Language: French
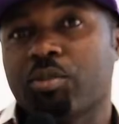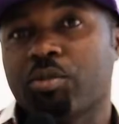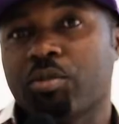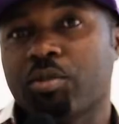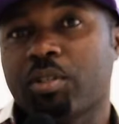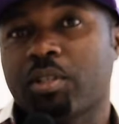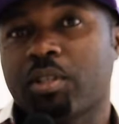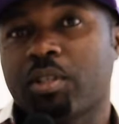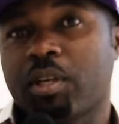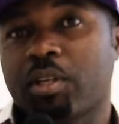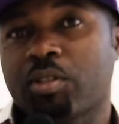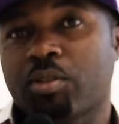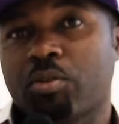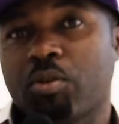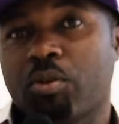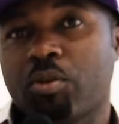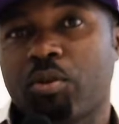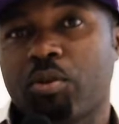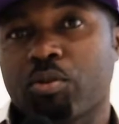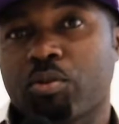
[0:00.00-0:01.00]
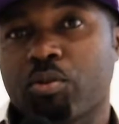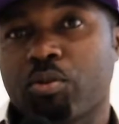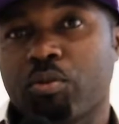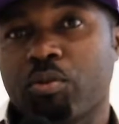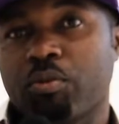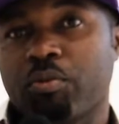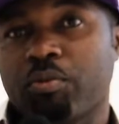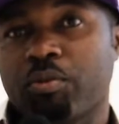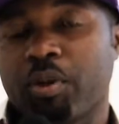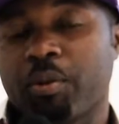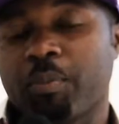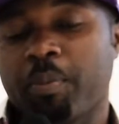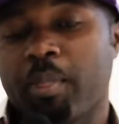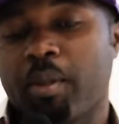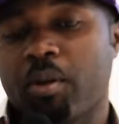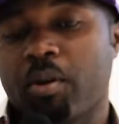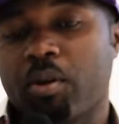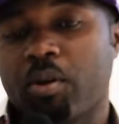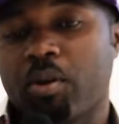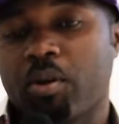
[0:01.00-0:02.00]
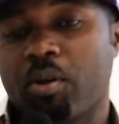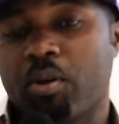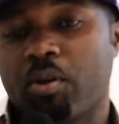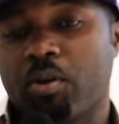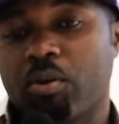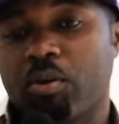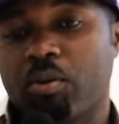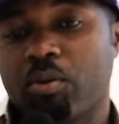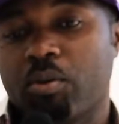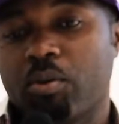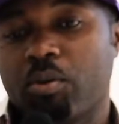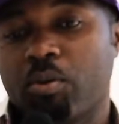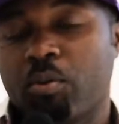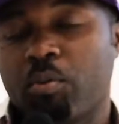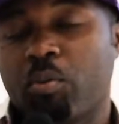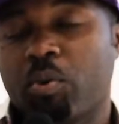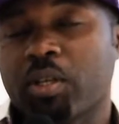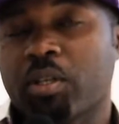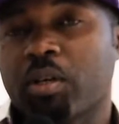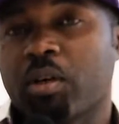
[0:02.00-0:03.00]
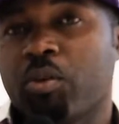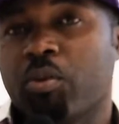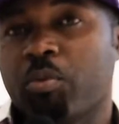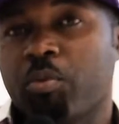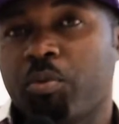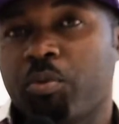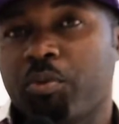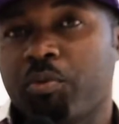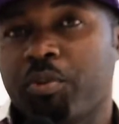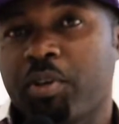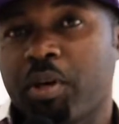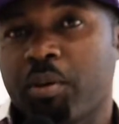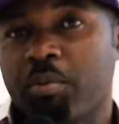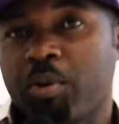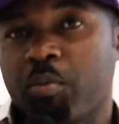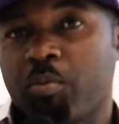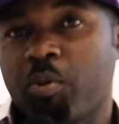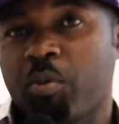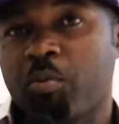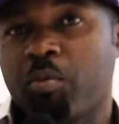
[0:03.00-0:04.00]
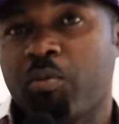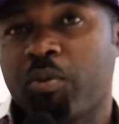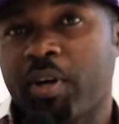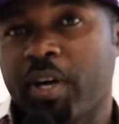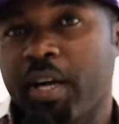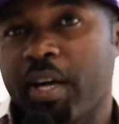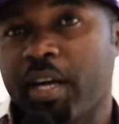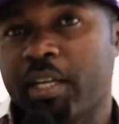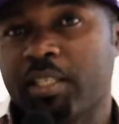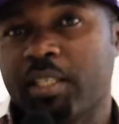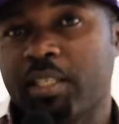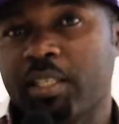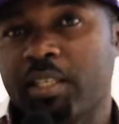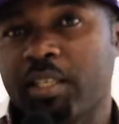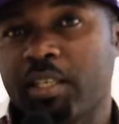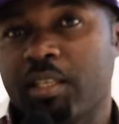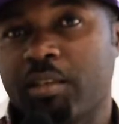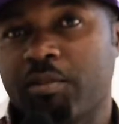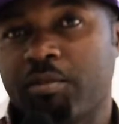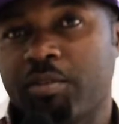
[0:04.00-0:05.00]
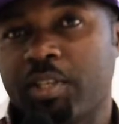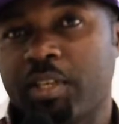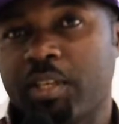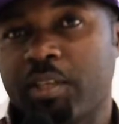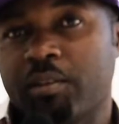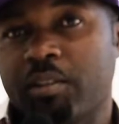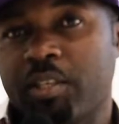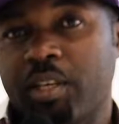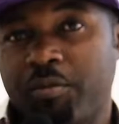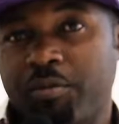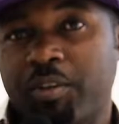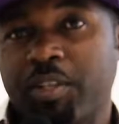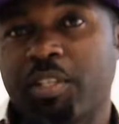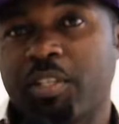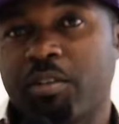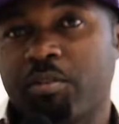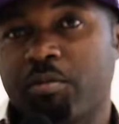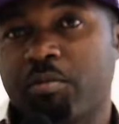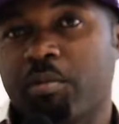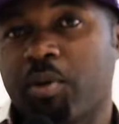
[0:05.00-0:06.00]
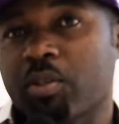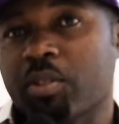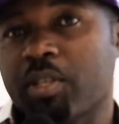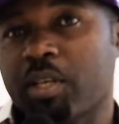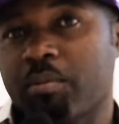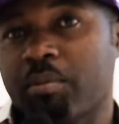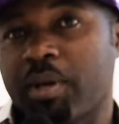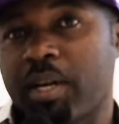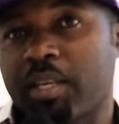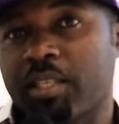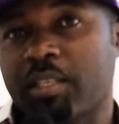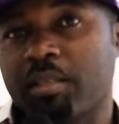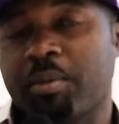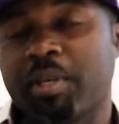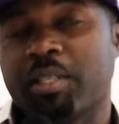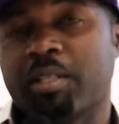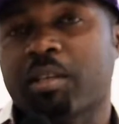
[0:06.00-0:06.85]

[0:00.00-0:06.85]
jusqu'à ce qu'on retrouve euh, le moyen le plus fiable pour pouvoir éradiquer définitivement cette maladie.